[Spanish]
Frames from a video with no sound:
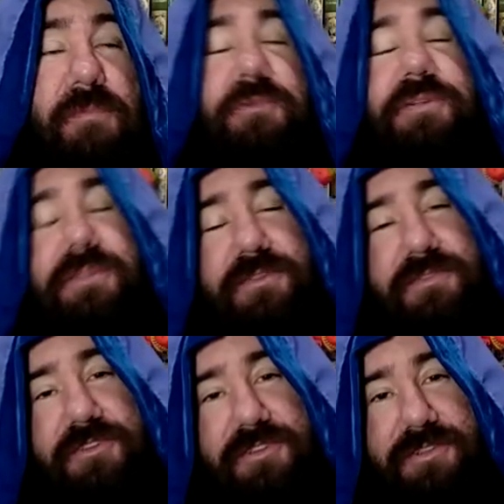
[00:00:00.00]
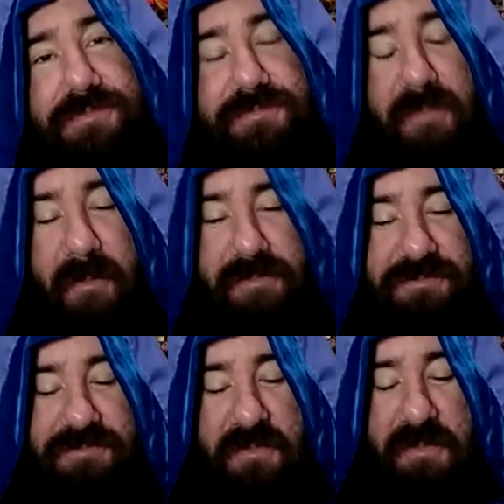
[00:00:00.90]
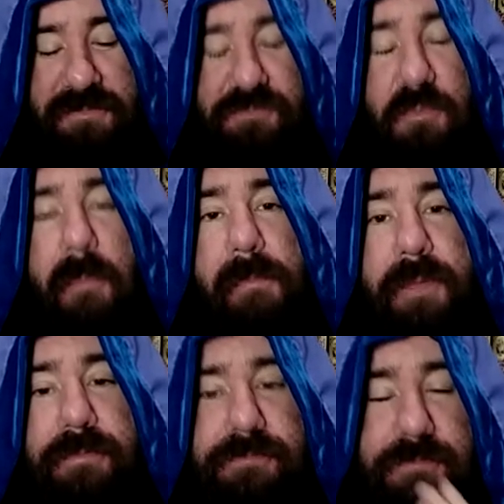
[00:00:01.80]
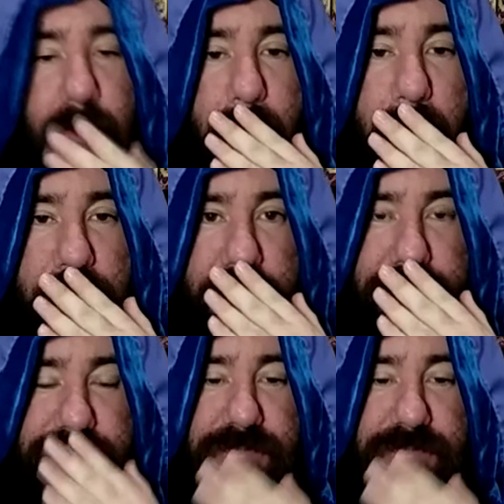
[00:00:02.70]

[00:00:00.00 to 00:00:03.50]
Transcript: Un intento fallido. Bien, perdón.